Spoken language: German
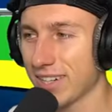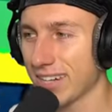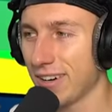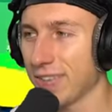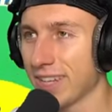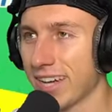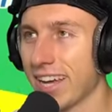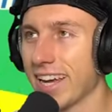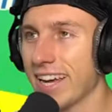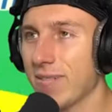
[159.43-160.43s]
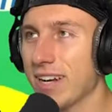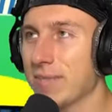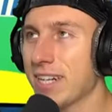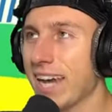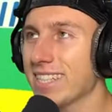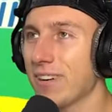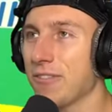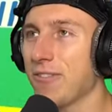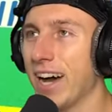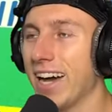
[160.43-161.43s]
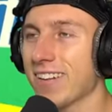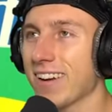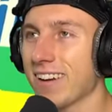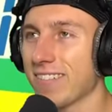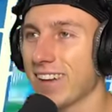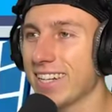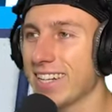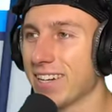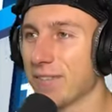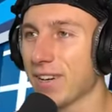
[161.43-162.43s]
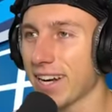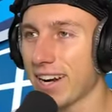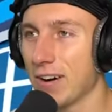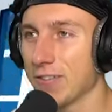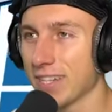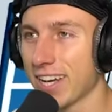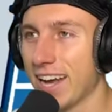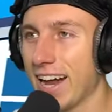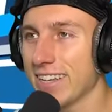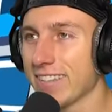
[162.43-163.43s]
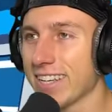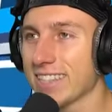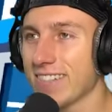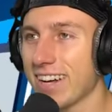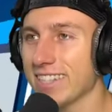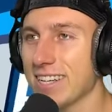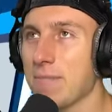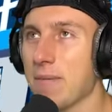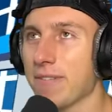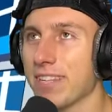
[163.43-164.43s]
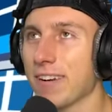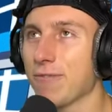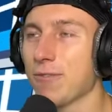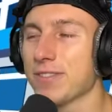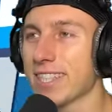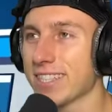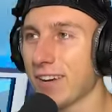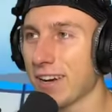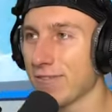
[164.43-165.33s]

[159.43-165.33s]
verkaufen. Kann man damit eigentlich auch fahren oder werden die hier nur verkauft? Also hier ist quasi immer mal wieder 50 Dollar